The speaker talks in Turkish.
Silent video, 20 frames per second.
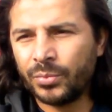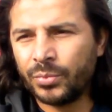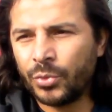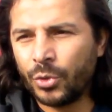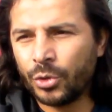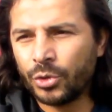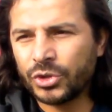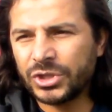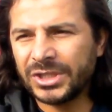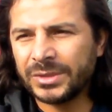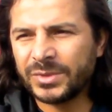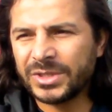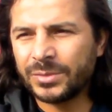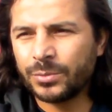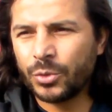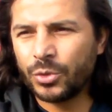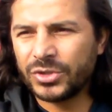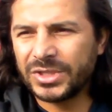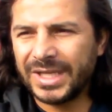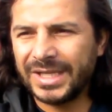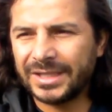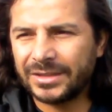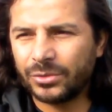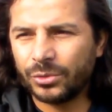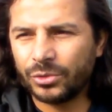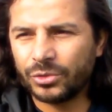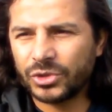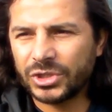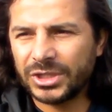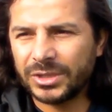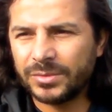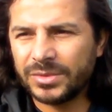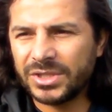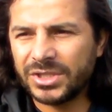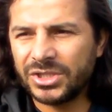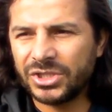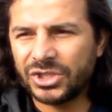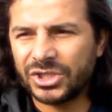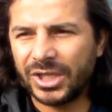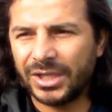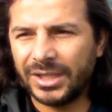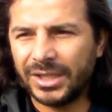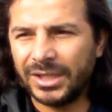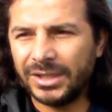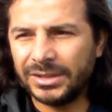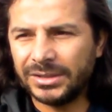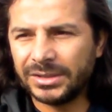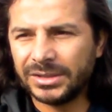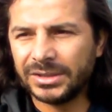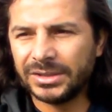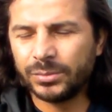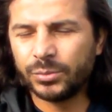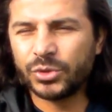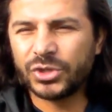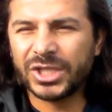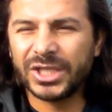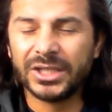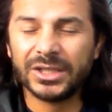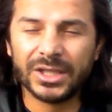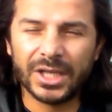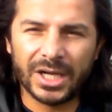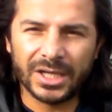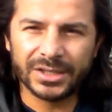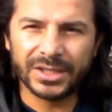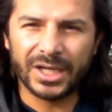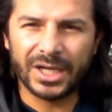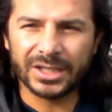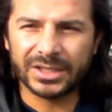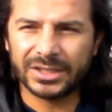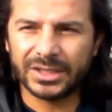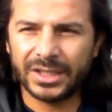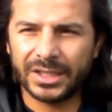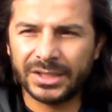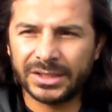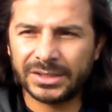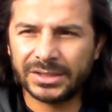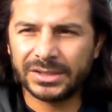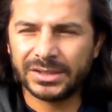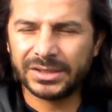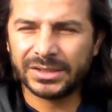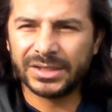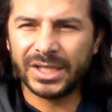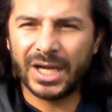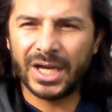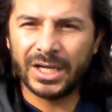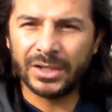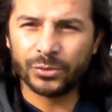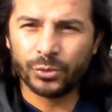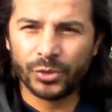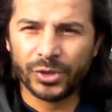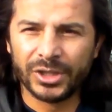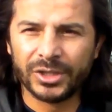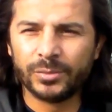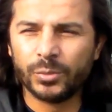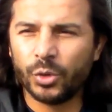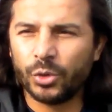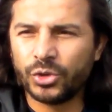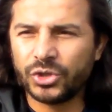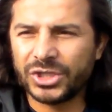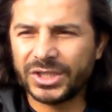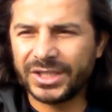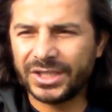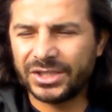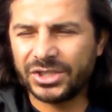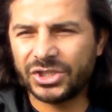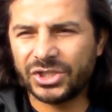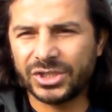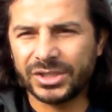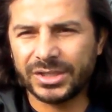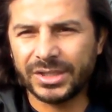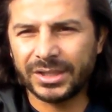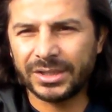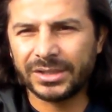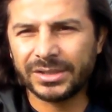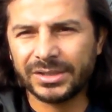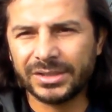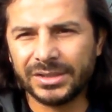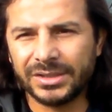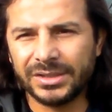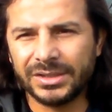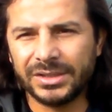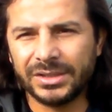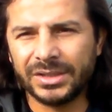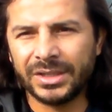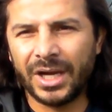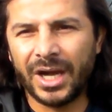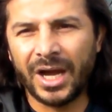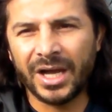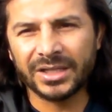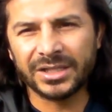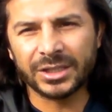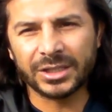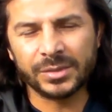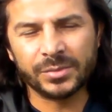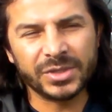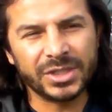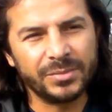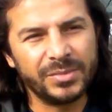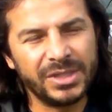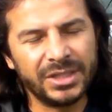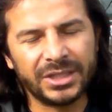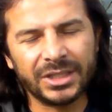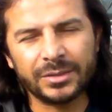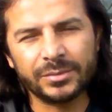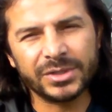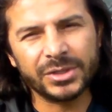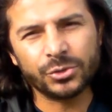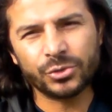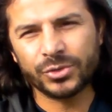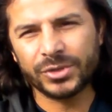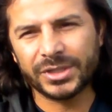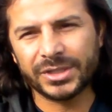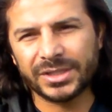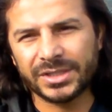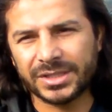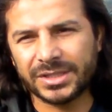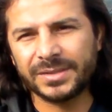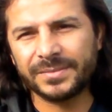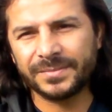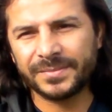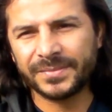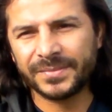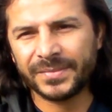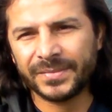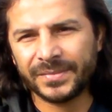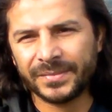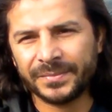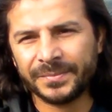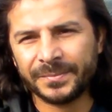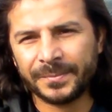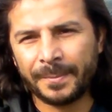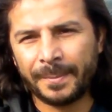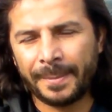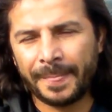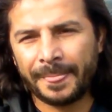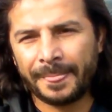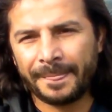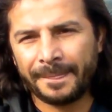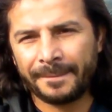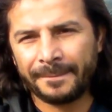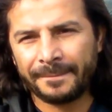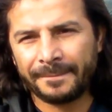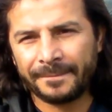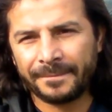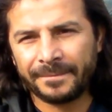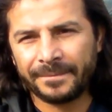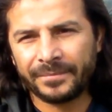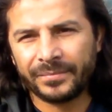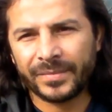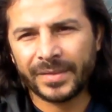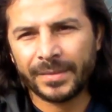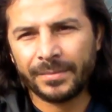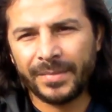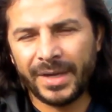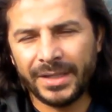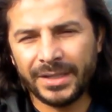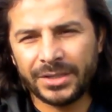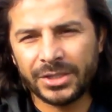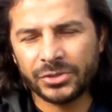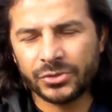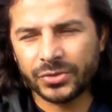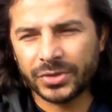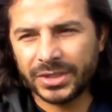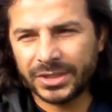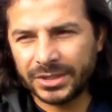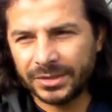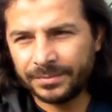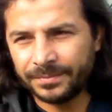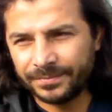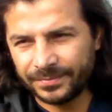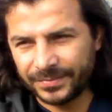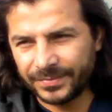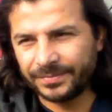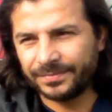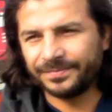Bu oyuncularımızda, bu özellikle oyuncularımız. inşallah e, bu sayın daha da artarak, daha donanımlı oyuncular yetiştirerek e, A takımımıza, milli takımımıza sunarız. Teşekkür ederim hocam, başarılar. Ben teşekkür ederim.